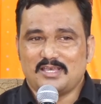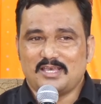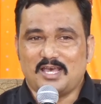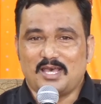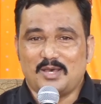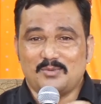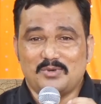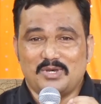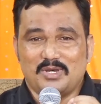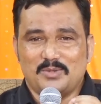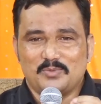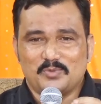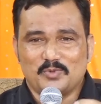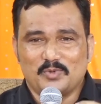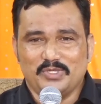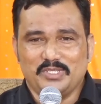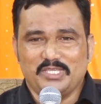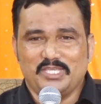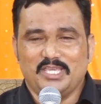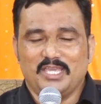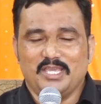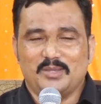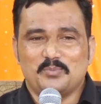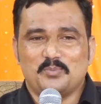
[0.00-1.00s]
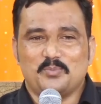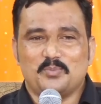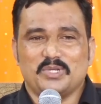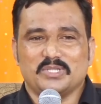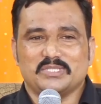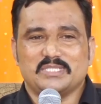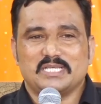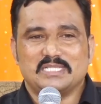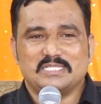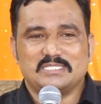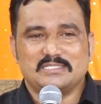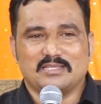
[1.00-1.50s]
अब आपको ये
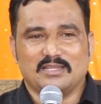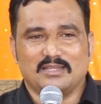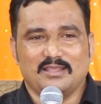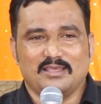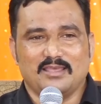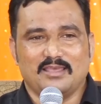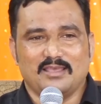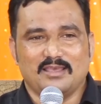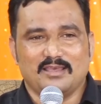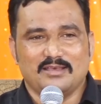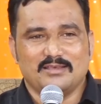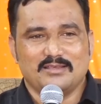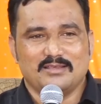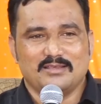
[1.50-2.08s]
पता चल गया